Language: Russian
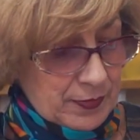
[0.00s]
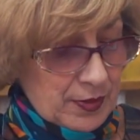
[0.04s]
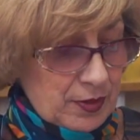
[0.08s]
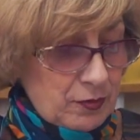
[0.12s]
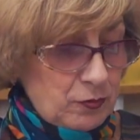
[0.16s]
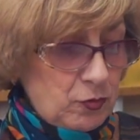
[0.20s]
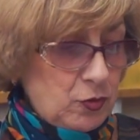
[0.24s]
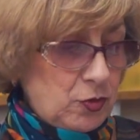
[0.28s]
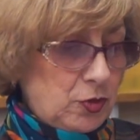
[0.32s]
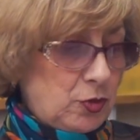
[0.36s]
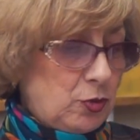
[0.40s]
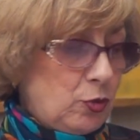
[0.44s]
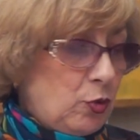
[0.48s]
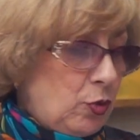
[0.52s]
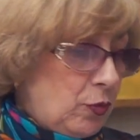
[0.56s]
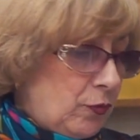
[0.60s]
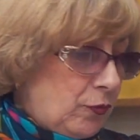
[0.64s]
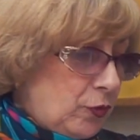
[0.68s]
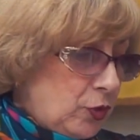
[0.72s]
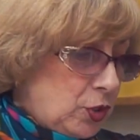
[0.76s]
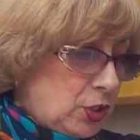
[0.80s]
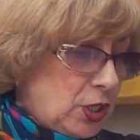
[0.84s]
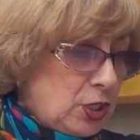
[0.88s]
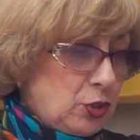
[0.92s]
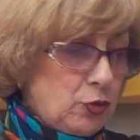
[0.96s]
Вот, но
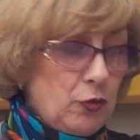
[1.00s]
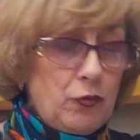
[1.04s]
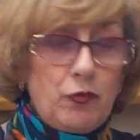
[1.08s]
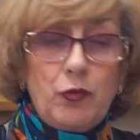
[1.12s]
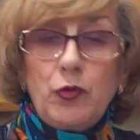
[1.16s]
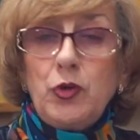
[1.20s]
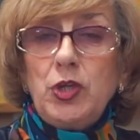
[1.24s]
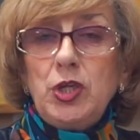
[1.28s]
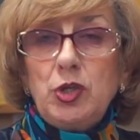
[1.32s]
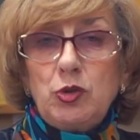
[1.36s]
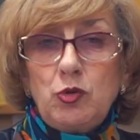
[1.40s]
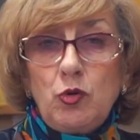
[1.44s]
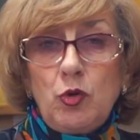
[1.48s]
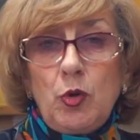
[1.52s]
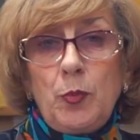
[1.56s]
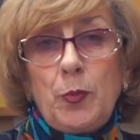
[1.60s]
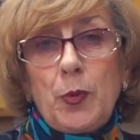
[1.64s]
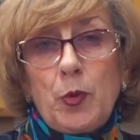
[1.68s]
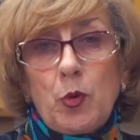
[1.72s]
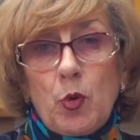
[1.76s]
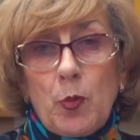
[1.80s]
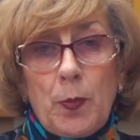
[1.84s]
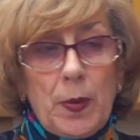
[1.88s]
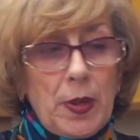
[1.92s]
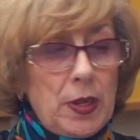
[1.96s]
вот эту фурнитуру
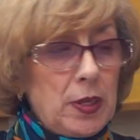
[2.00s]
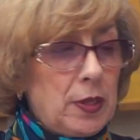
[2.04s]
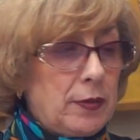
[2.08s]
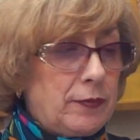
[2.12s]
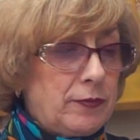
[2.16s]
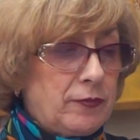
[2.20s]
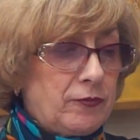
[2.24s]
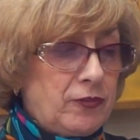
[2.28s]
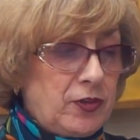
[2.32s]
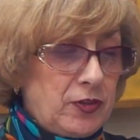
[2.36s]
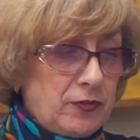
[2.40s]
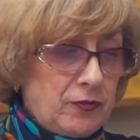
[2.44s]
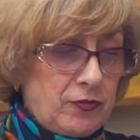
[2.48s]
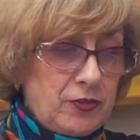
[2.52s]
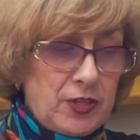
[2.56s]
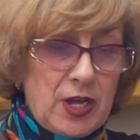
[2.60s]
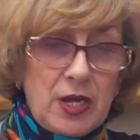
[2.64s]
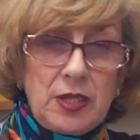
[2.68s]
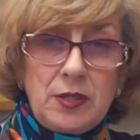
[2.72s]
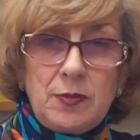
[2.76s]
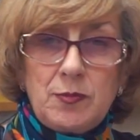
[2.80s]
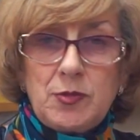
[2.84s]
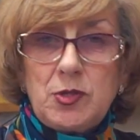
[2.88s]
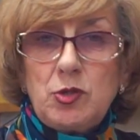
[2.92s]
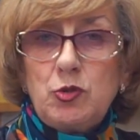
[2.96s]
покупала, в
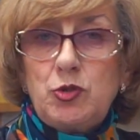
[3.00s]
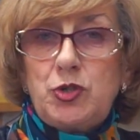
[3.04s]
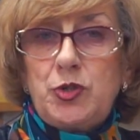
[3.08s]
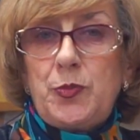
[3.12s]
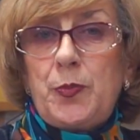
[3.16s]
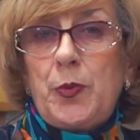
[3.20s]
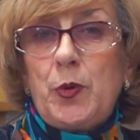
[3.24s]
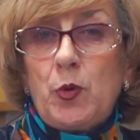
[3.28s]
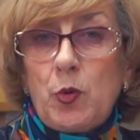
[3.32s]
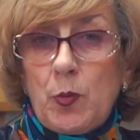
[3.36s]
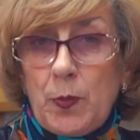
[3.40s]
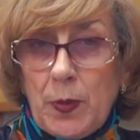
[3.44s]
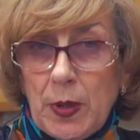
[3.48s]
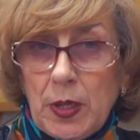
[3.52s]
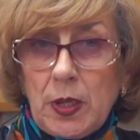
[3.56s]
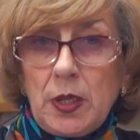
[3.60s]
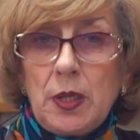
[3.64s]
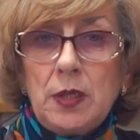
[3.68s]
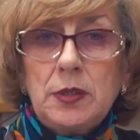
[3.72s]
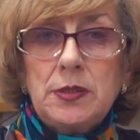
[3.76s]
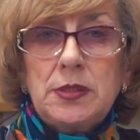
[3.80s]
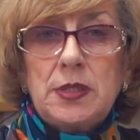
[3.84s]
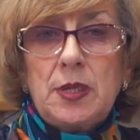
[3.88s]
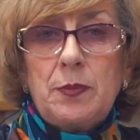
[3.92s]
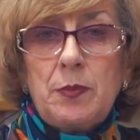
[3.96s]
данном случае
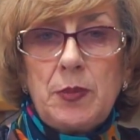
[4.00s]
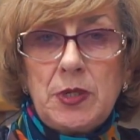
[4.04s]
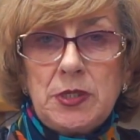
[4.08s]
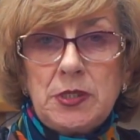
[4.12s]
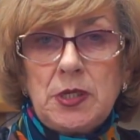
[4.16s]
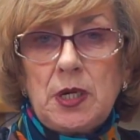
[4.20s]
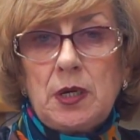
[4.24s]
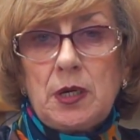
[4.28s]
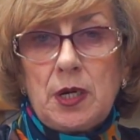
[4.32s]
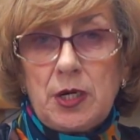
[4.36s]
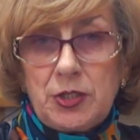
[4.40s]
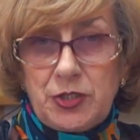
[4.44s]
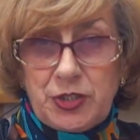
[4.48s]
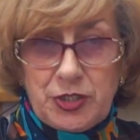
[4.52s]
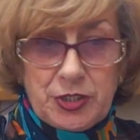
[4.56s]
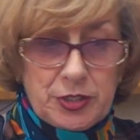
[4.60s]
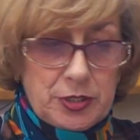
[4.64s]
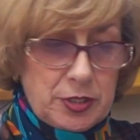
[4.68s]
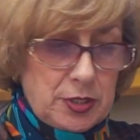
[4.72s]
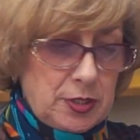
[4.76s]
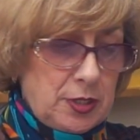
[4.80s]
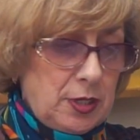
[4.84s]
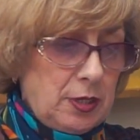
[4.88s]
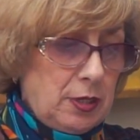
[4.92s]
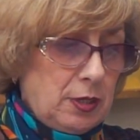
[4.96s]
покупала сама
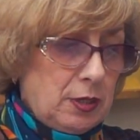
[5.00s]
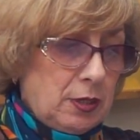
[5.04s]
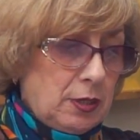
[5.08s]
заказчица.